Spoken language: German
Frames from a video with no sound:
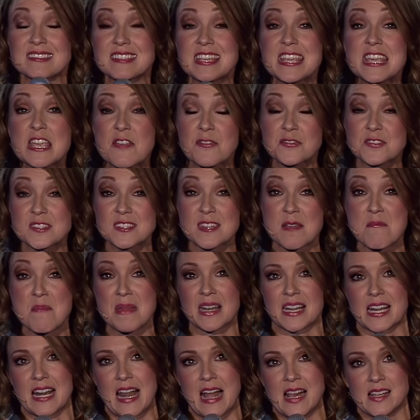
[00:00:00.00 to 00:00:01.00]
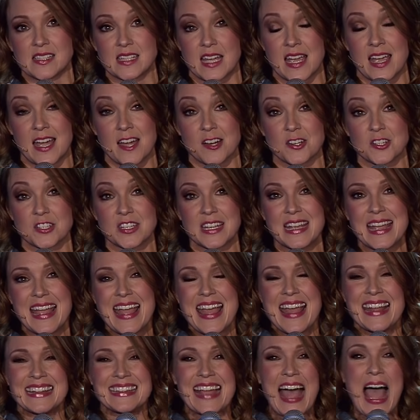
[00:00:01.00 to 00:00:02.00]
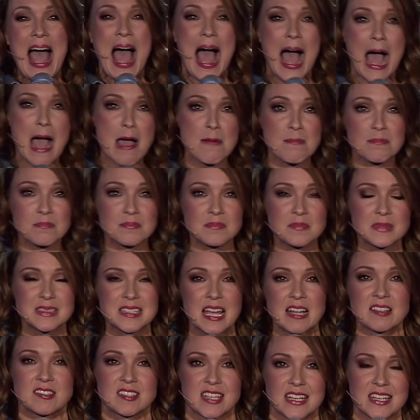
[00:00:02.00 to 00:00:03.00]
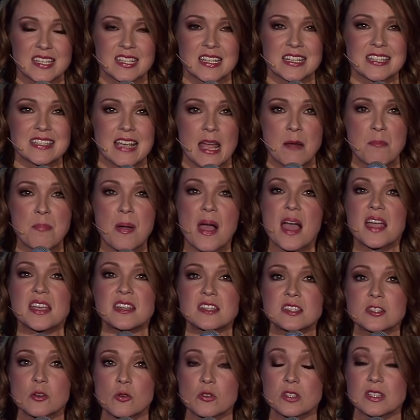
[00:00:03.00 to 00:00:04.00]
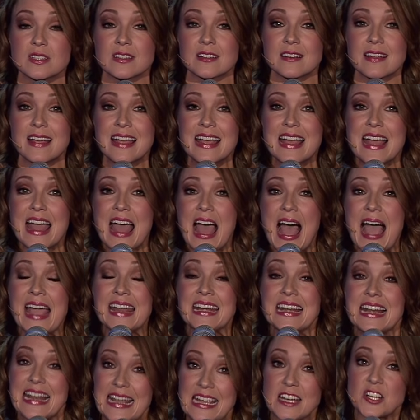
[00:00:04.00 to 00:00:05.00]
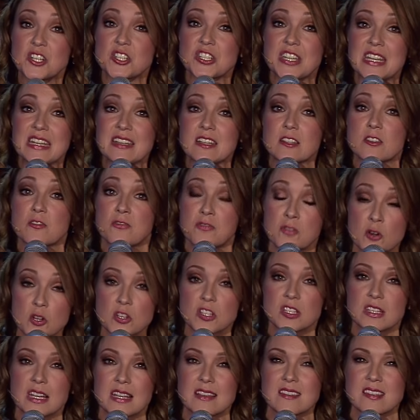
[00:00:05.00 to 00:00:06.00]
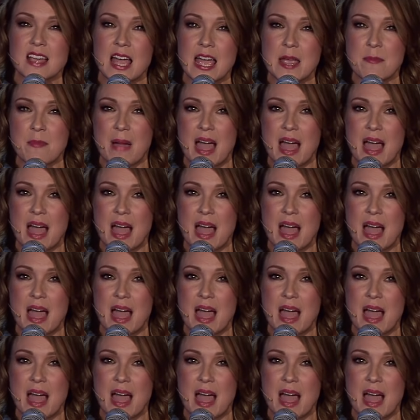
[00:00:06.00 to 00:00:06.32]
tiefste Mittelalter herrscht. Da haben tatsächlich ein paar Idioten ein leerstehendes Flüchtlingsheim